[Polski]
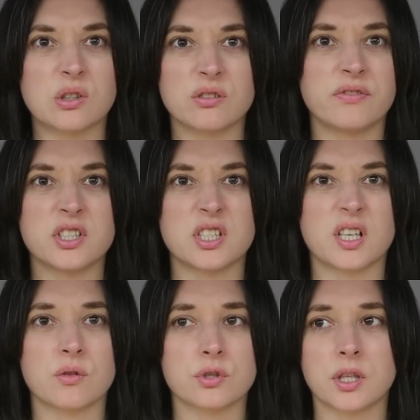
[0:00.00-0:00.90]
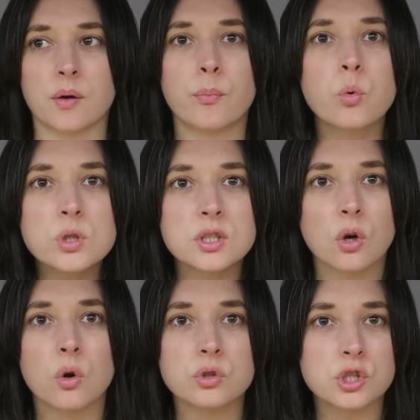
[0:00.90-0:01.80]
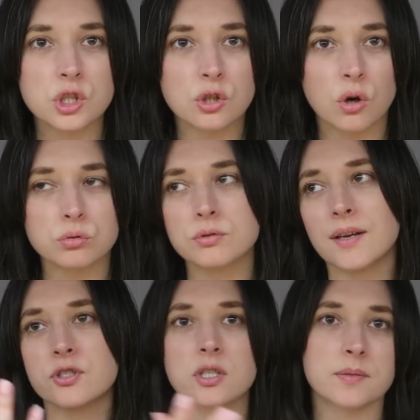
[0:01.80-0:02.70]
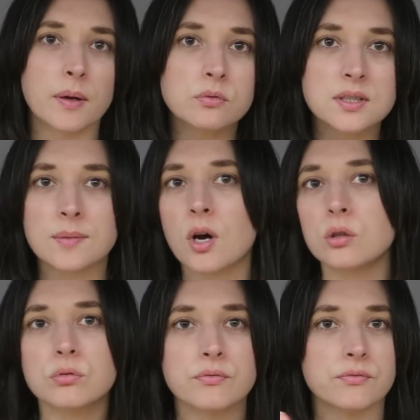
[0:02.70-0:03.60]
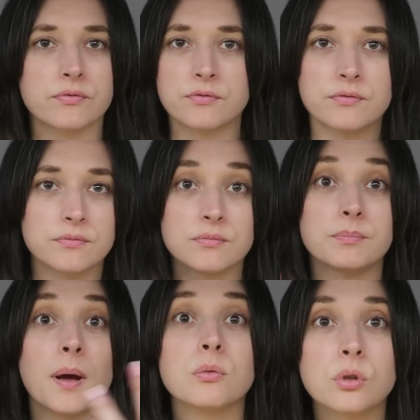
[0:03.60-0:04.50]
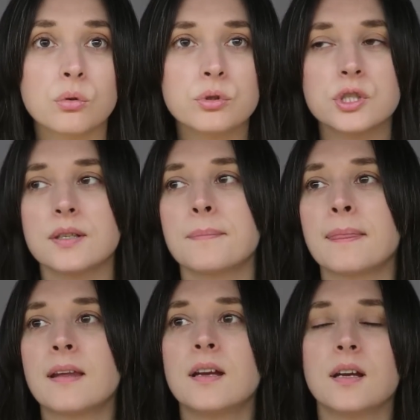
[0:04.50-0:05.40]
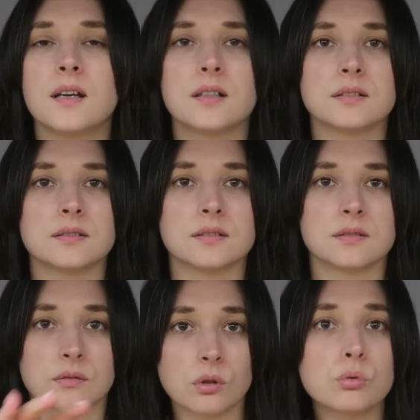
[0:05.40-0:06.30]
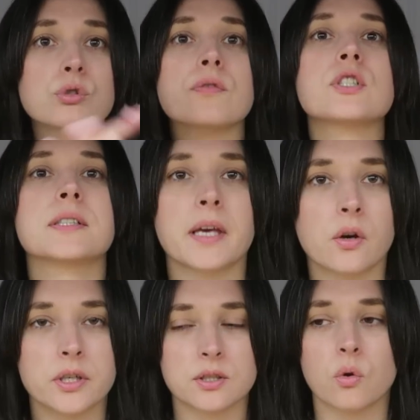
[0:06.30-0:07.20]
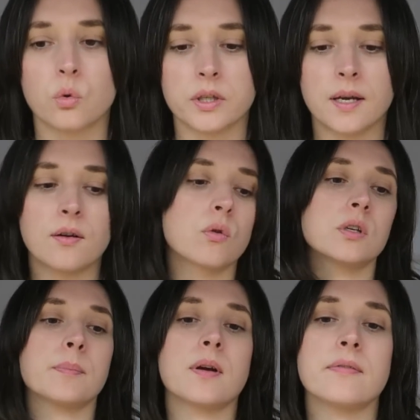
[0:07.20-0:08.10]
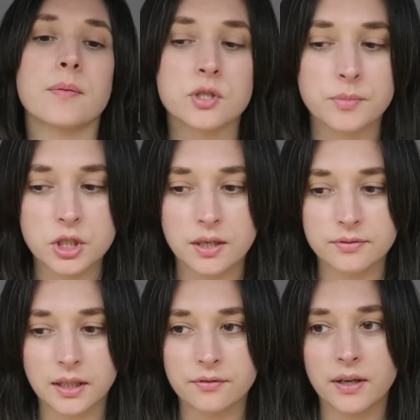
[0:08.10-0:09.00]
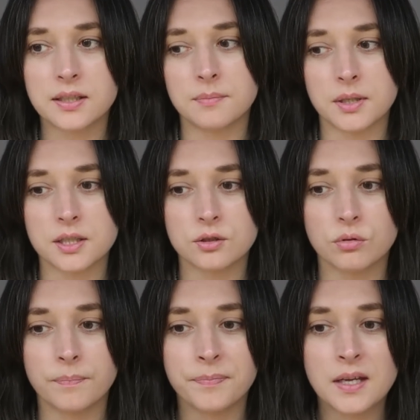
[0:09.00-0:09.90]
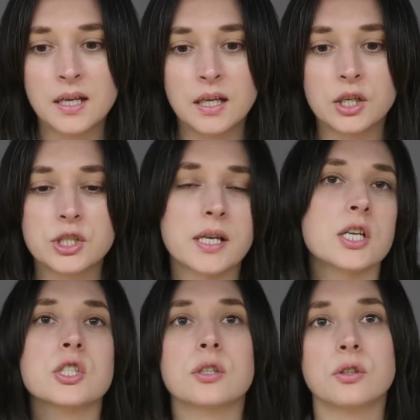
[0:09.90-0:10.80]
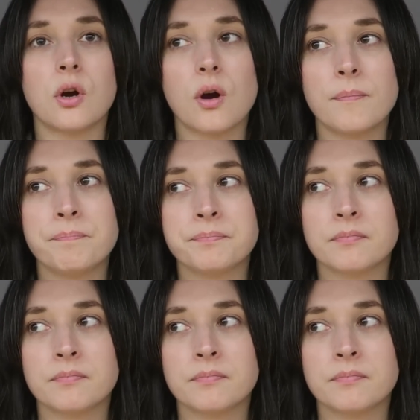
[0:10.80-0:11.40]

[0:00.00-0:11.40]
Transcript: wiecie, jakoś tak pusto, cicho, tu zawsze jest pełno samochodów, pełno ludzi, no dużo wszystkiego jest ogólnie. Ogólnie powiem Wam, że mieszkam w tak fajnym miejscu, gdzie każdy, kto